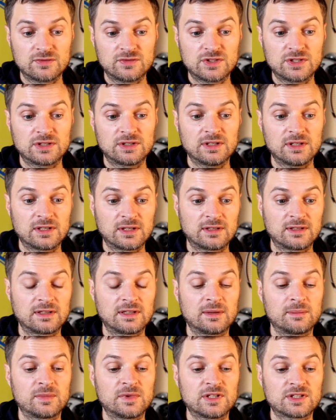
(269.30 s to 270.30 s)
в
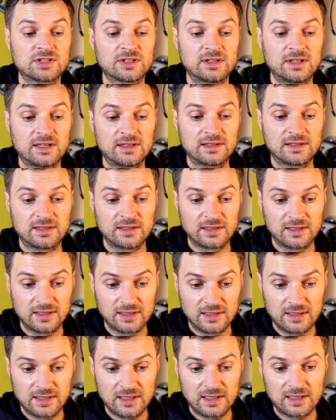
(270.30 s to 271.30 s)
14 и 16
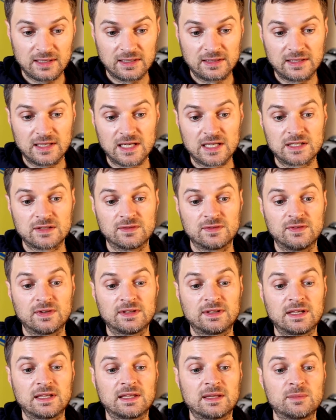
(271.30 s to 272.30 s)
годах, а также в
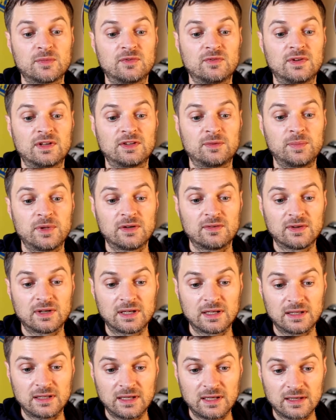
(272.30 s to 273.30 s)
20 и в 21
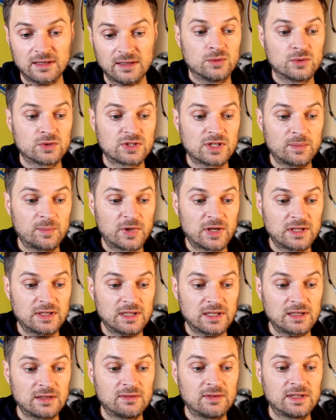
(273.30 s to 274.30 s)
годах, уже
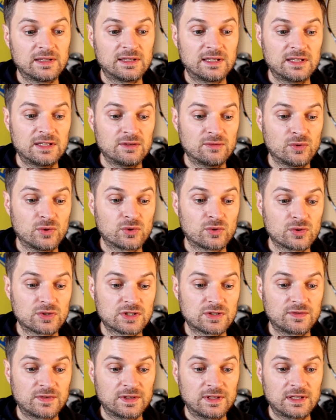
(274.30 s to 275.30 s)
проделывал до него
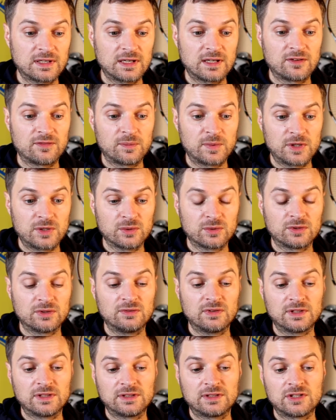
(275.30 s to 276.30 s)
Роджер Федерер в период с
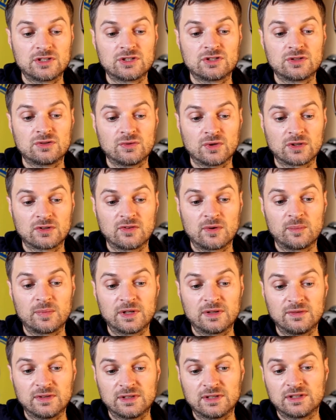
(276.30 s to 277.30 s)
2004 по
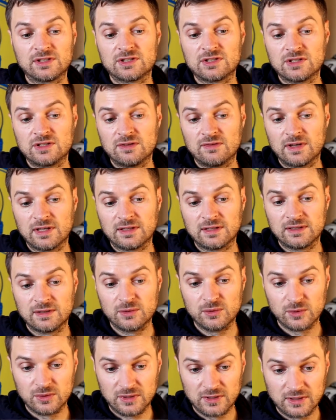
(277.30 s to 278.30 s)
2009
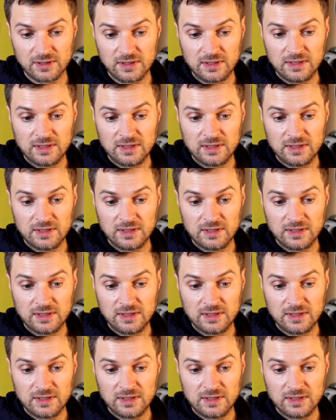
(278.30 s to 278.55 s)
годы.